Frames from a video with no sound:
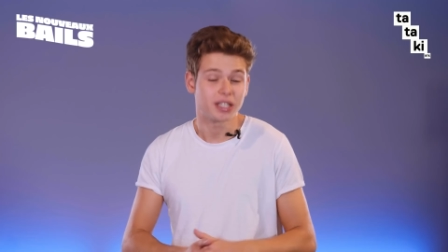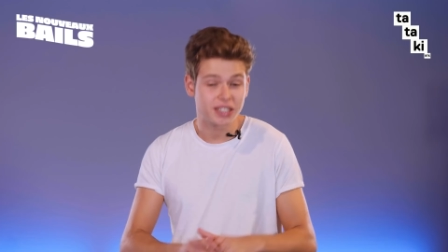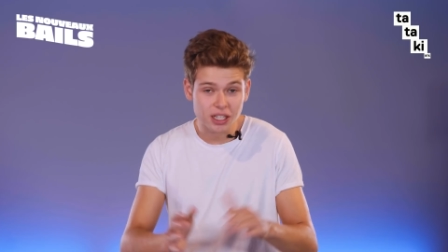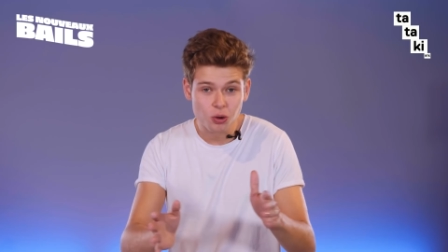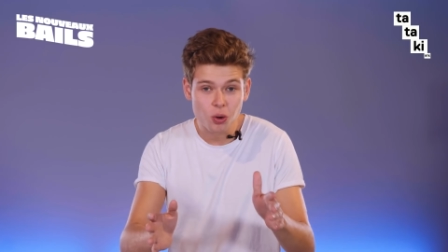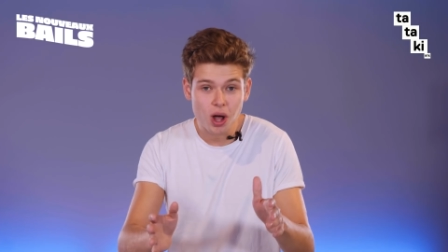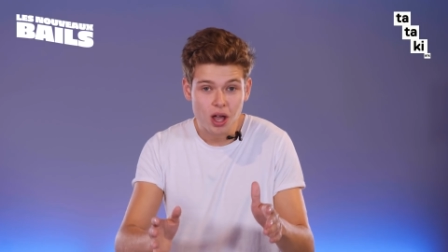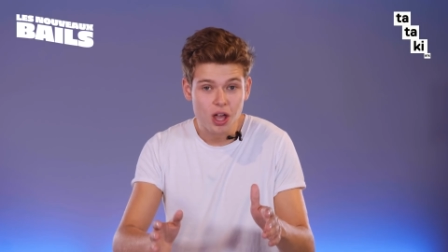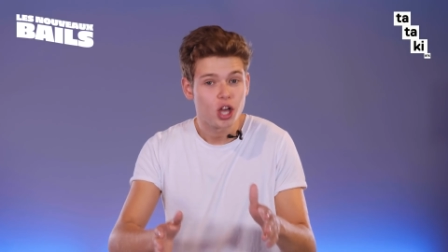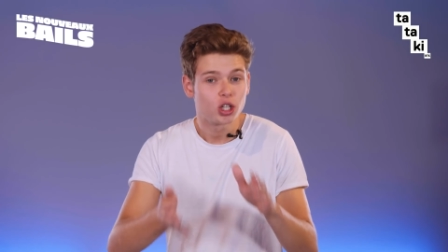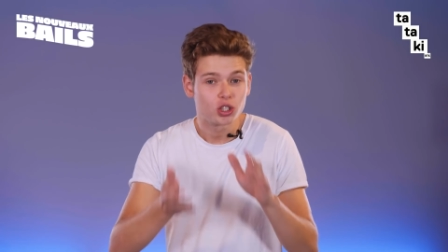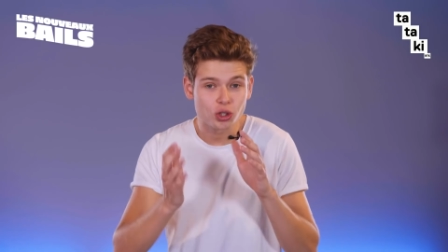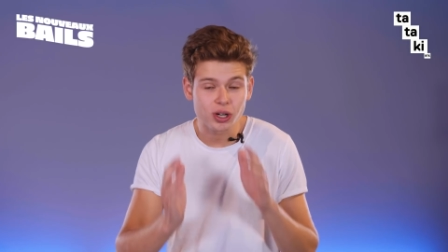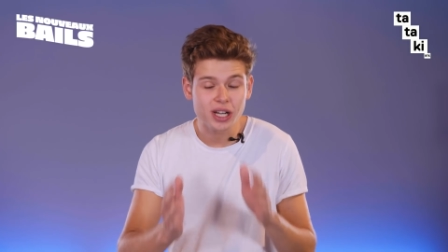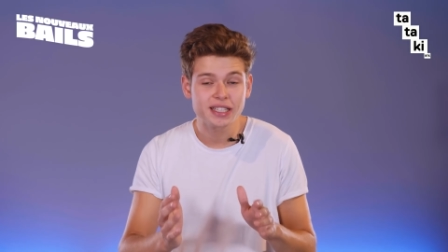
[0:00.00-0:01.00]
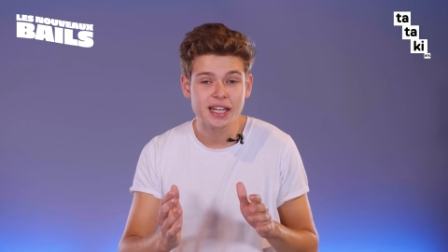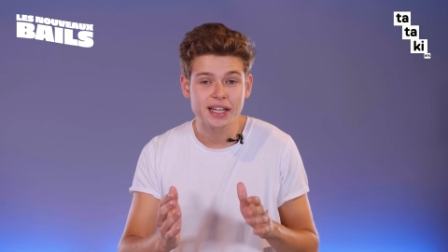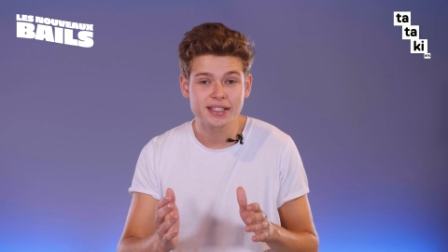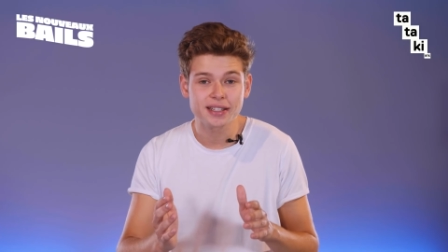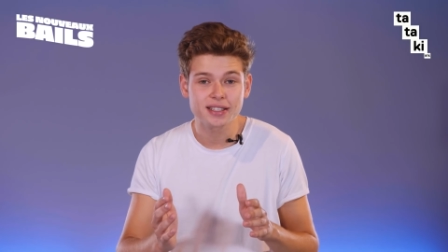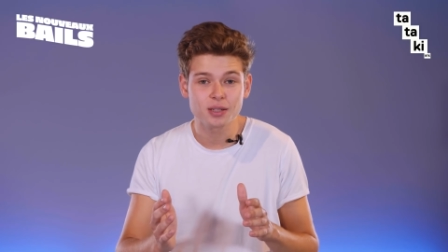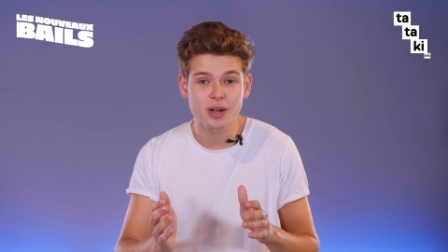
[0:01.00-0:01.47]
Bah tu sais quoi, je te laisse
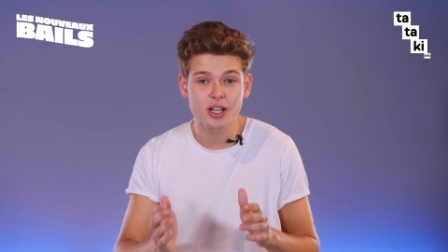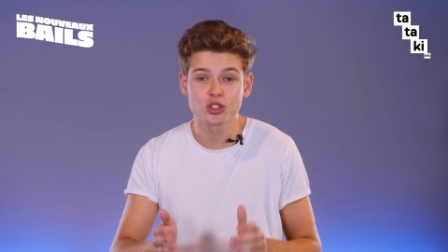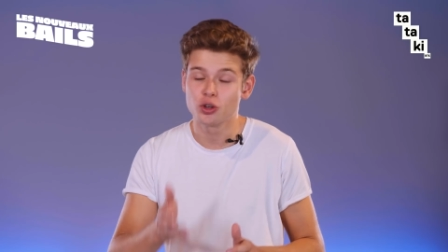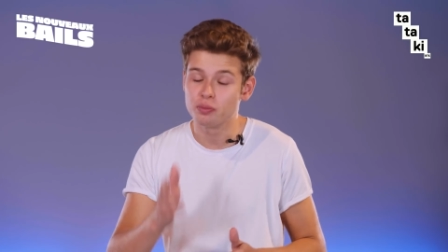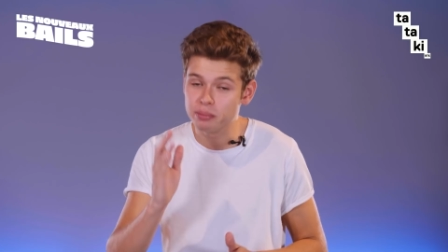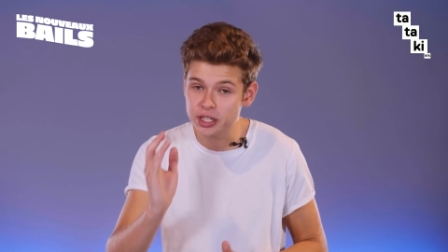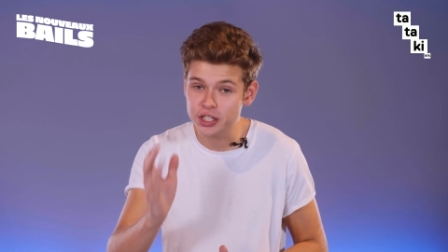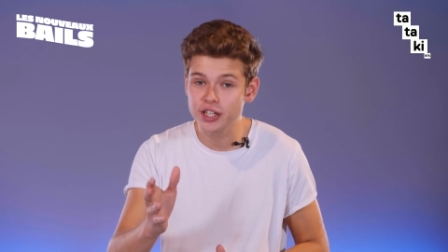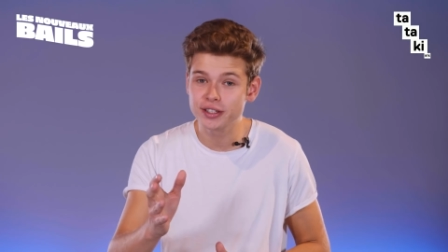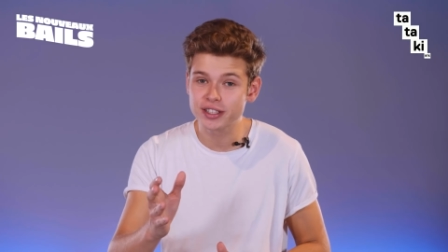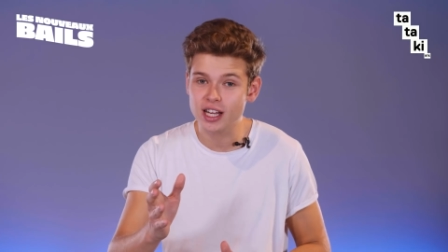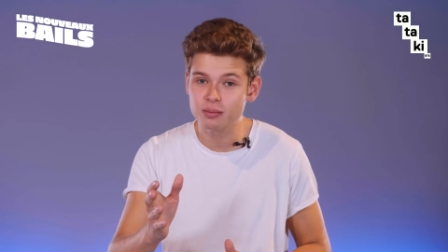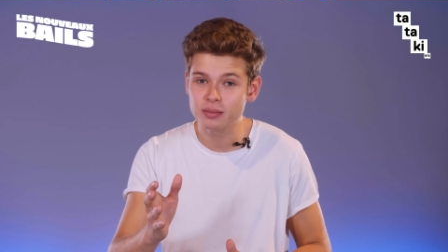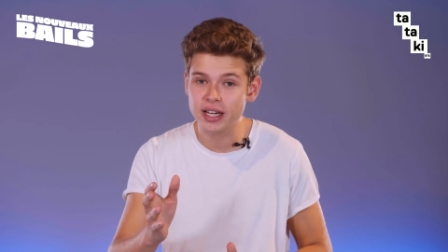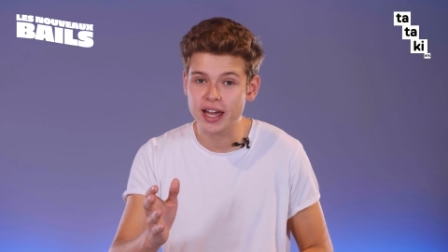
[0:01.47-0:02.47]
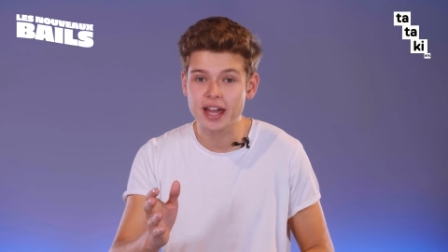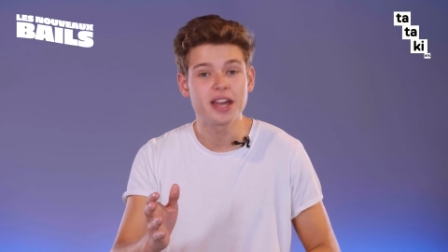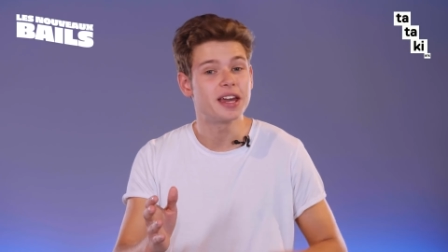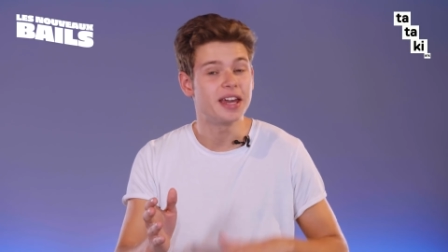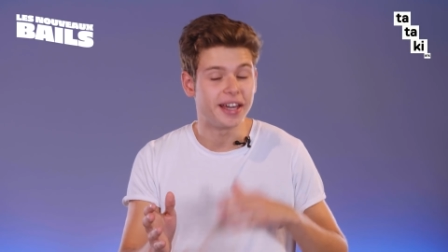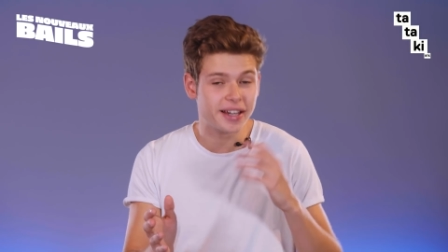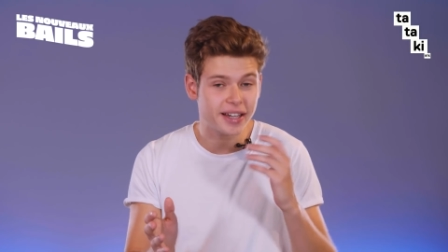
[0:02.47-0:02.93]
avec cette image de Micheline Calmiret
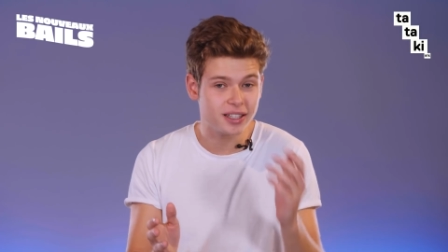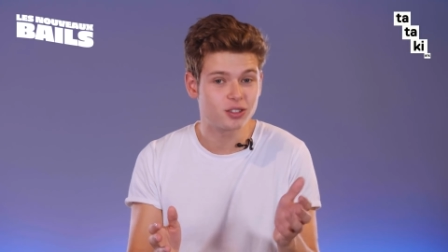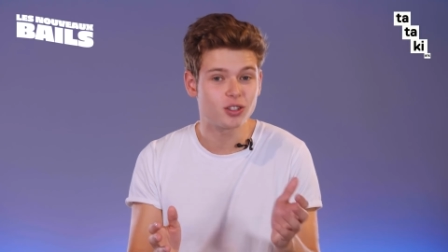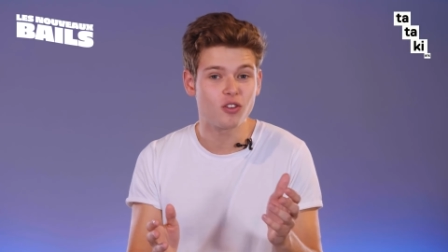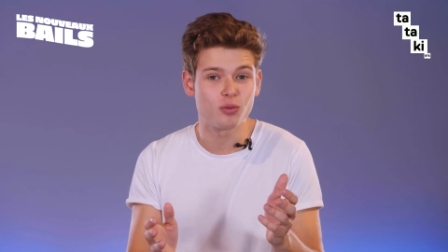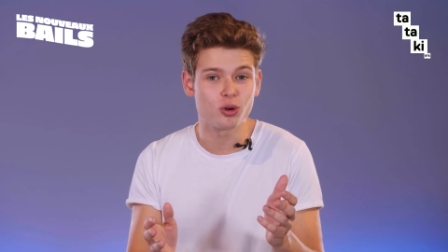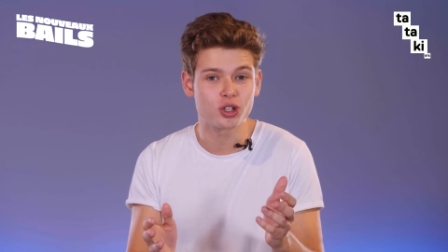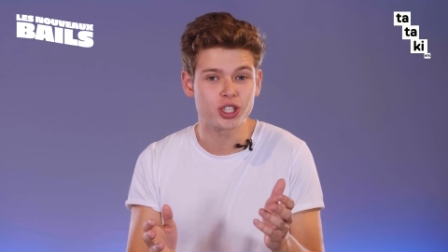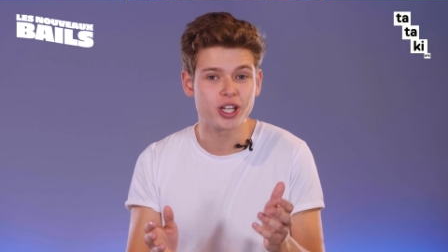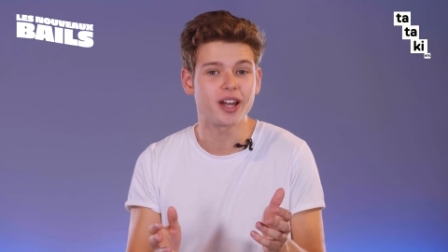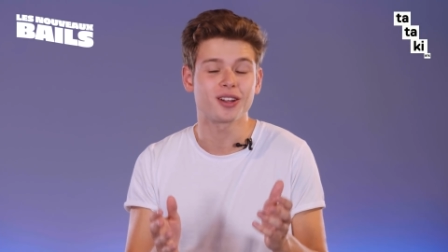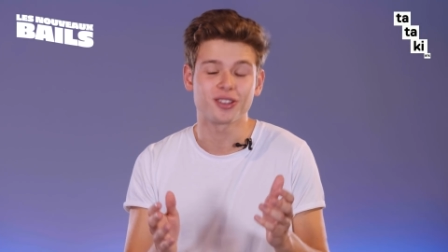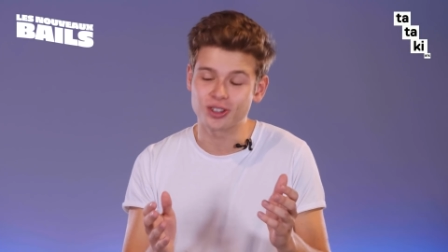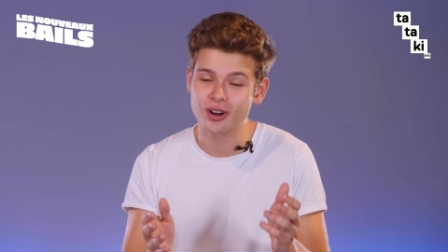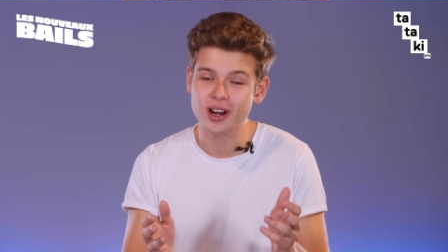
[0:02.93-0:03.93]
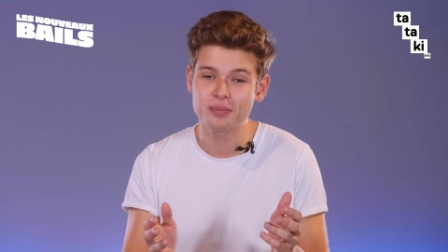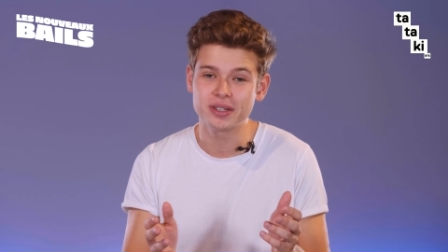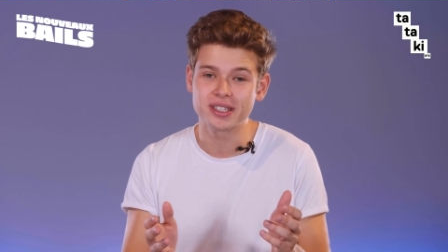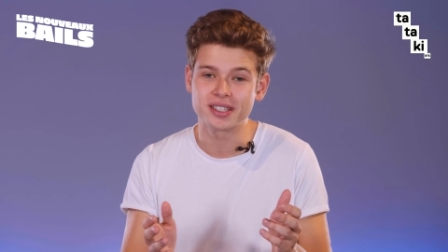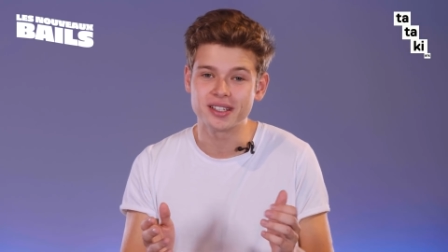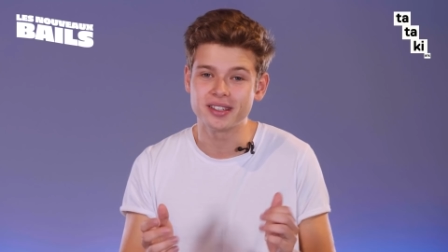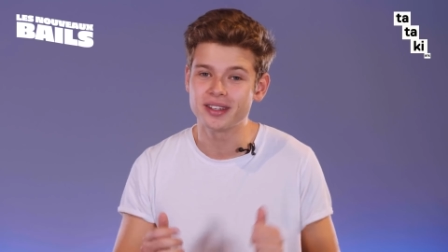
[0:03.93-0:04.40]
et Christophe Blocher dans la
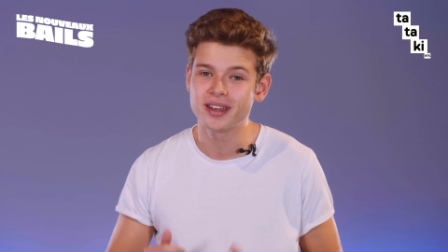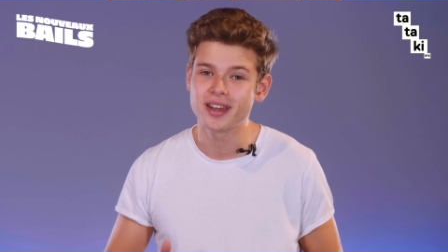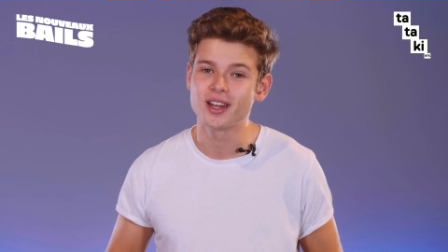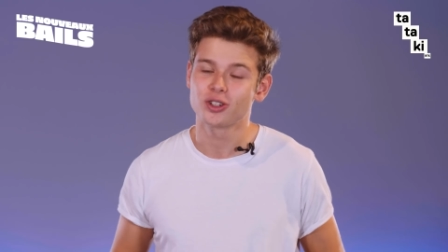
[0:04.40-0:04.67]
piscine.